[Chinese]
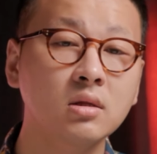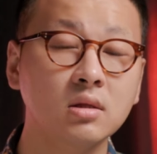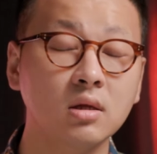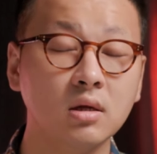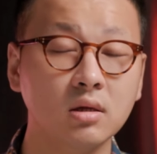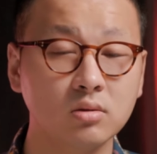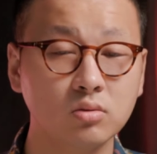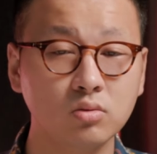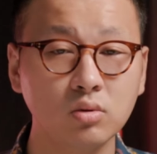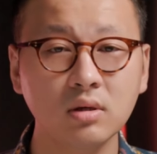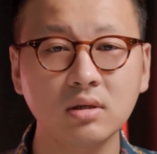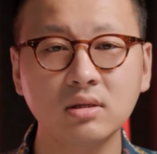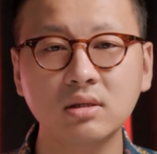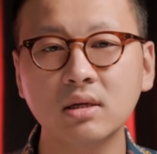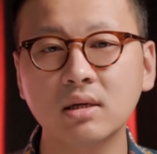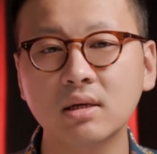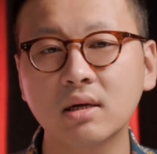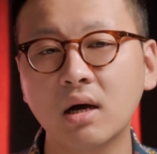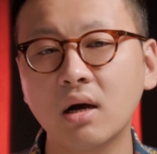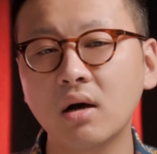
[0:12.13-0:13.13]
那最
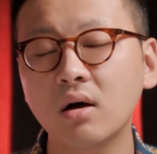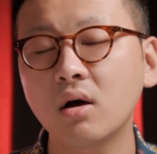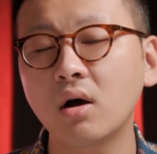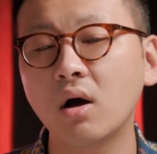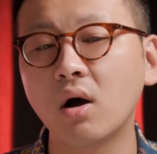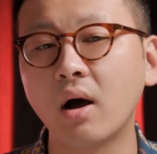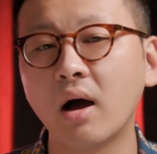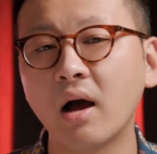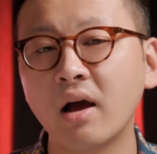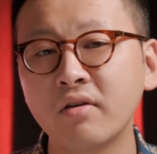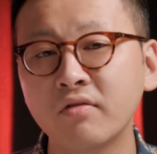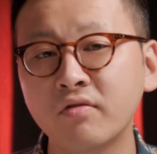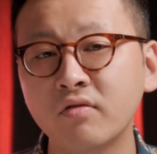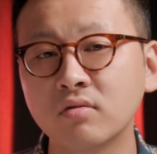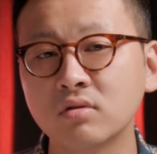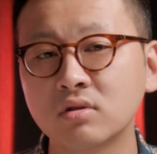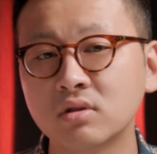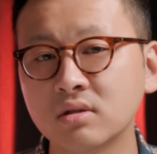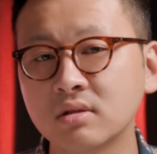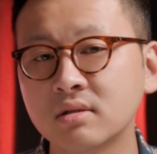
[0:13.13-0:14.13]
近刚
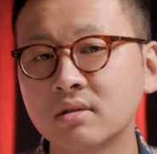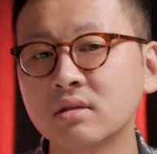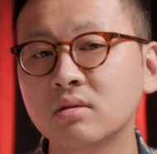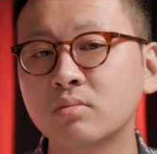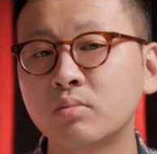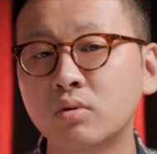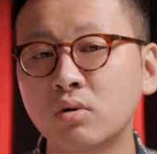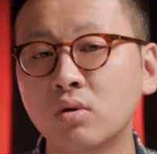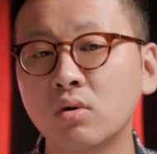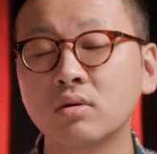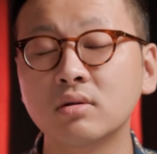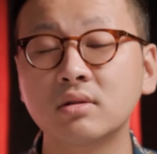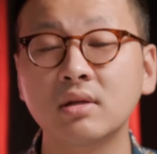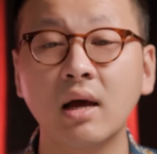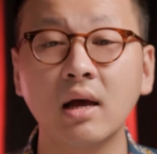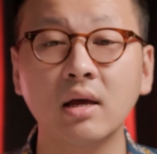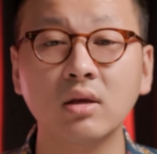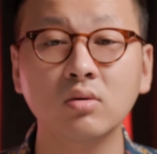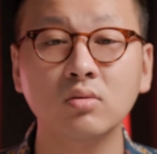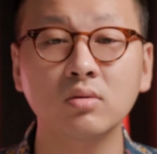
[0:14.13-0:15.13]
好，iPhone 十四 Pro
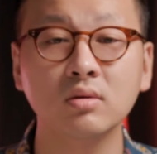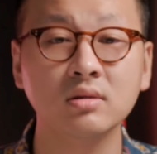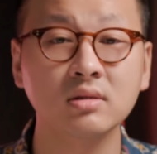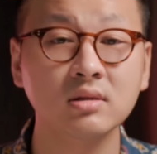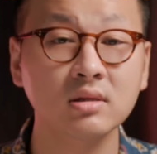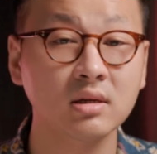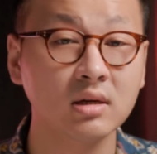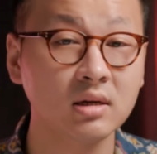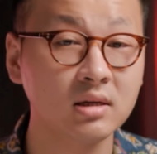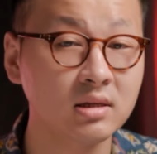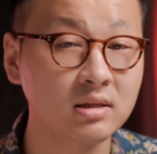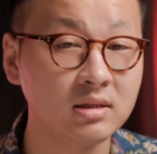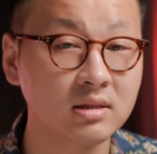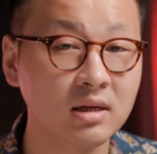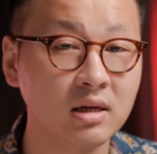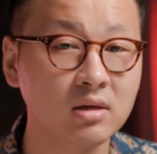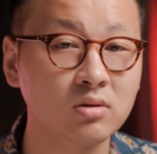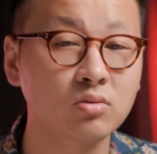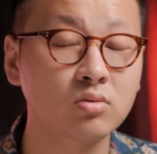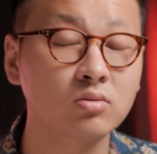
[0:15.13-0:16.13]
采用了四合一
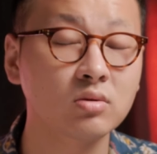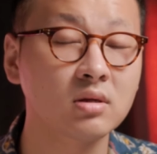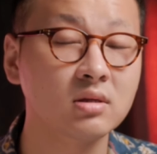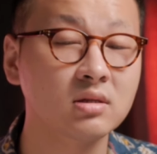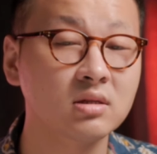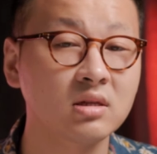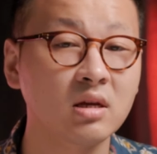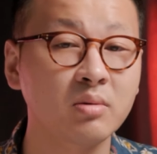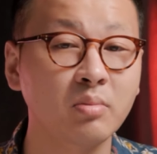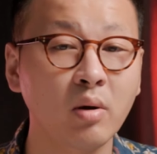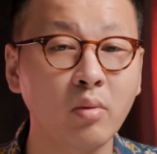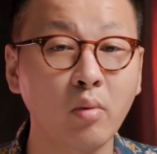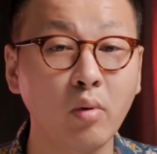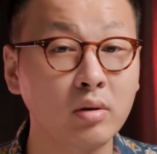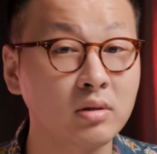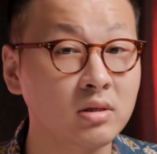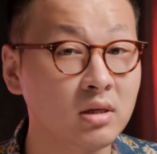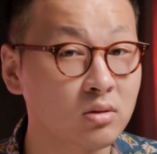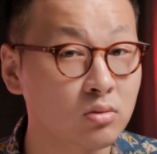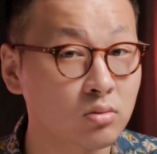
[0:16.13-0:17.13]
像素的四千八百
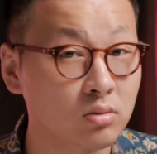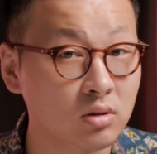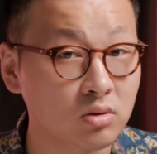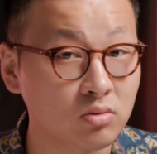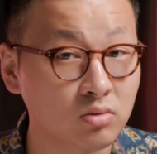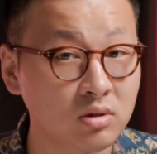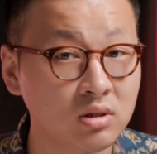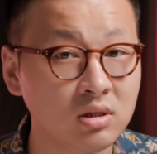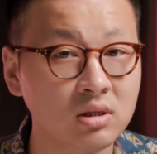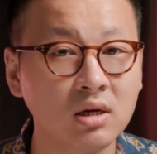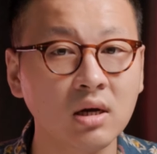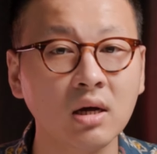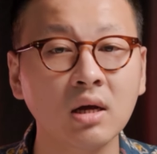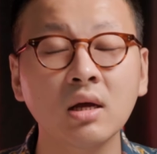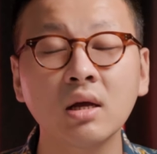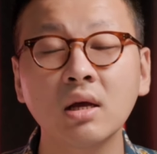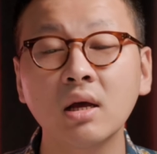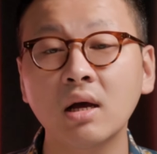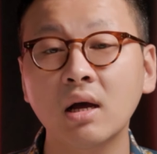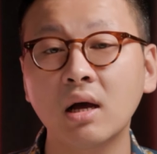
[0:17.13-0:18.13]
万像素的主摄，
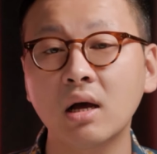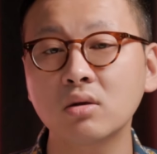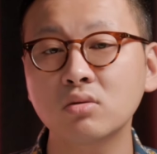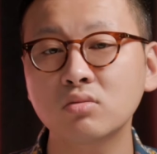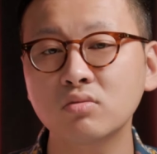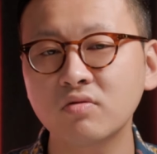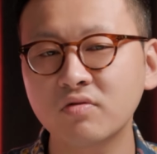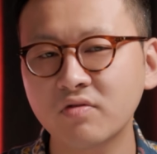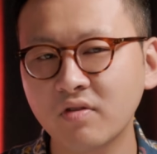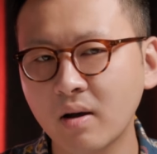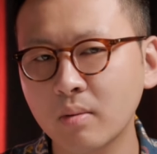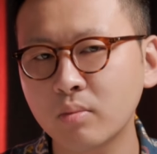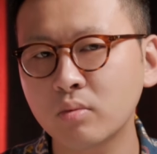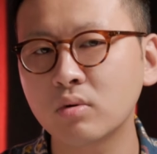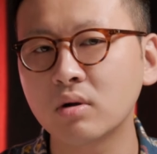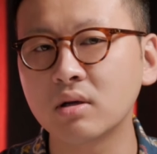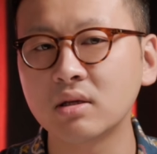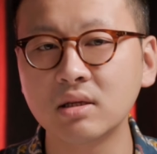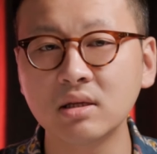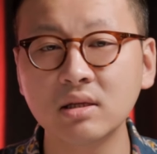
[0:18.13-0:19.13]
哈苏发
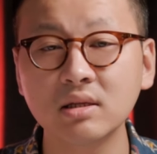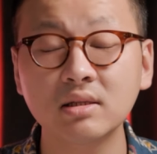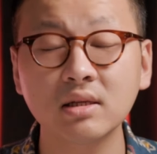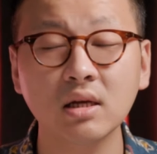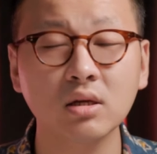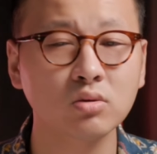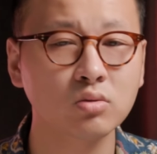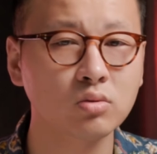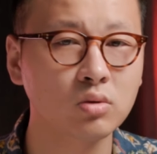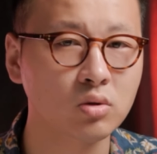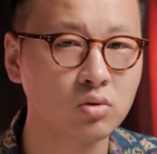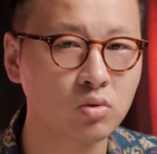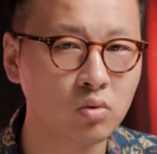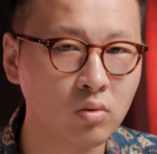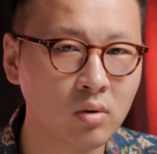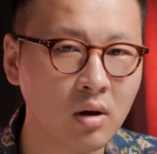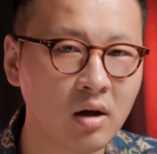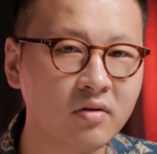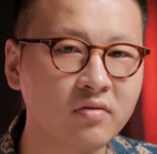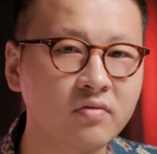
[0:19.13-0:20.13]
布了一亿像素的
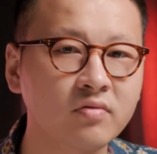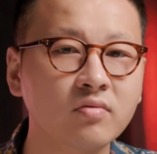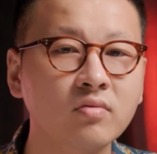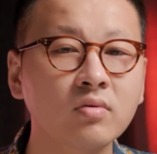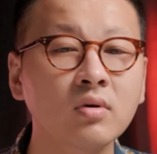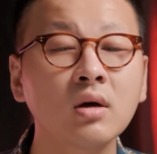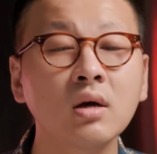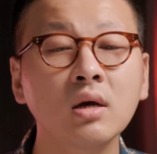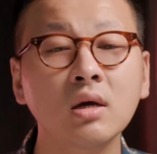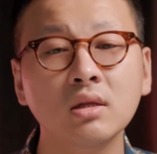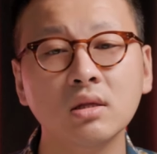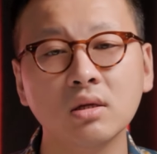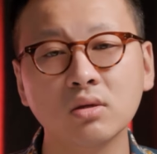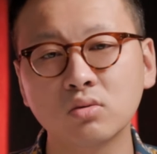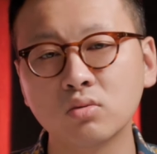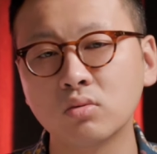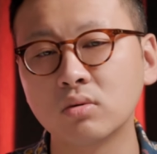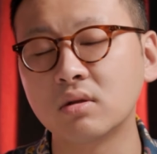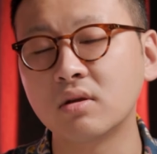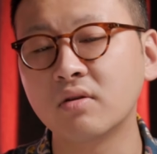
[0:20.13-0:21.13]
中画幅，那
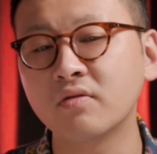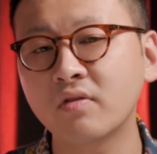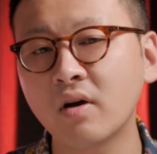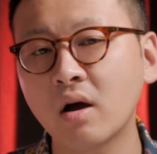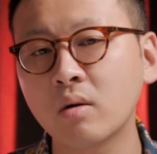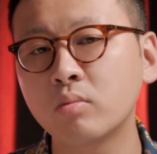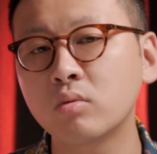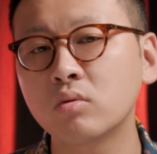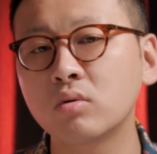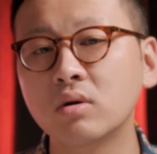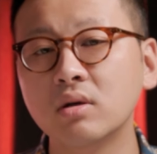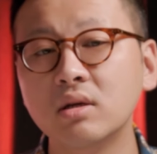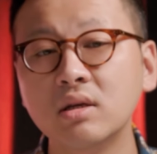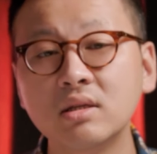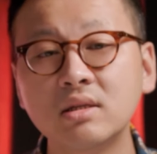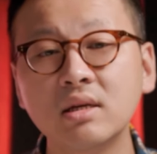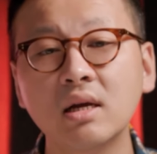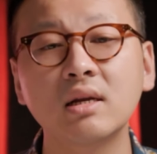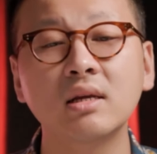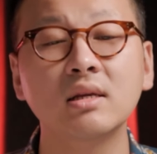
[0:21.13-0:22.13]
索尼发布了
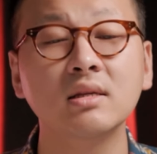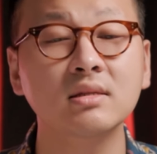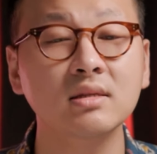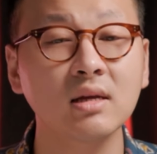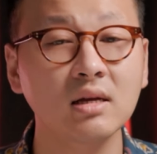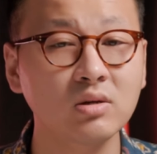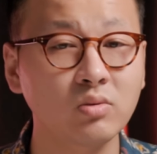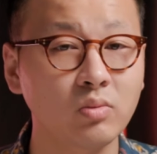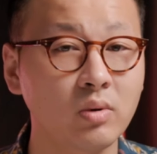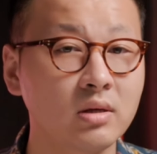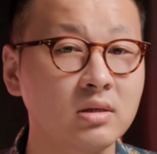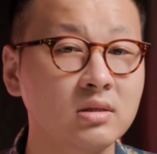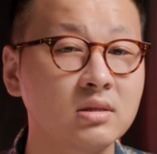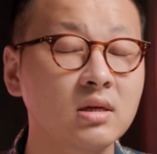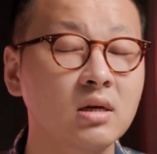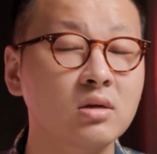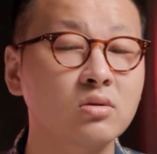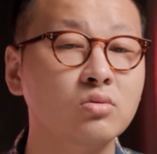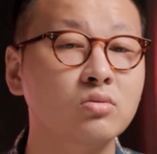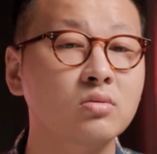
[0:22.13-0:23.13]
一千零三十万
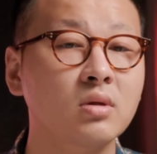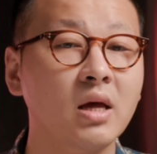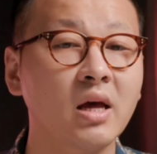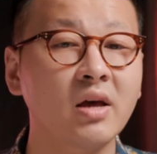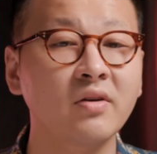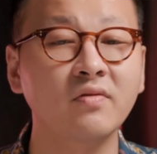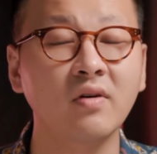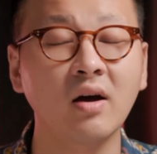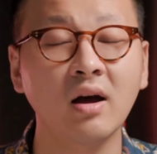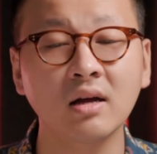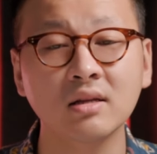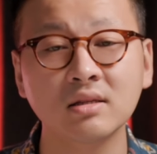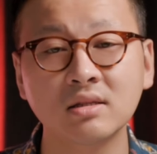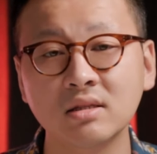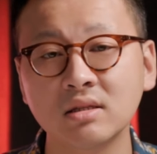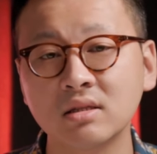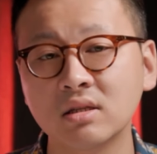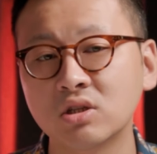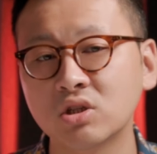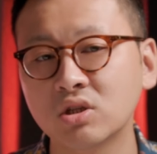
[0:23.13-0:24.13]
像素的 F R
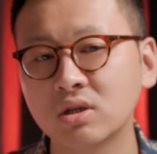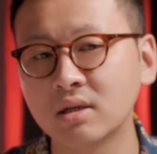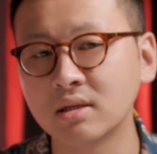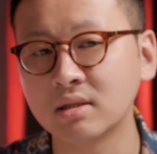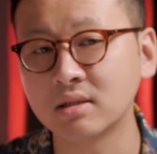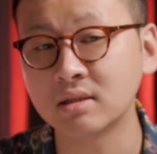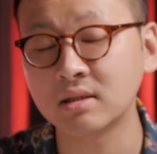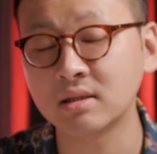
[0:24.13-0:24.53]
七的摄影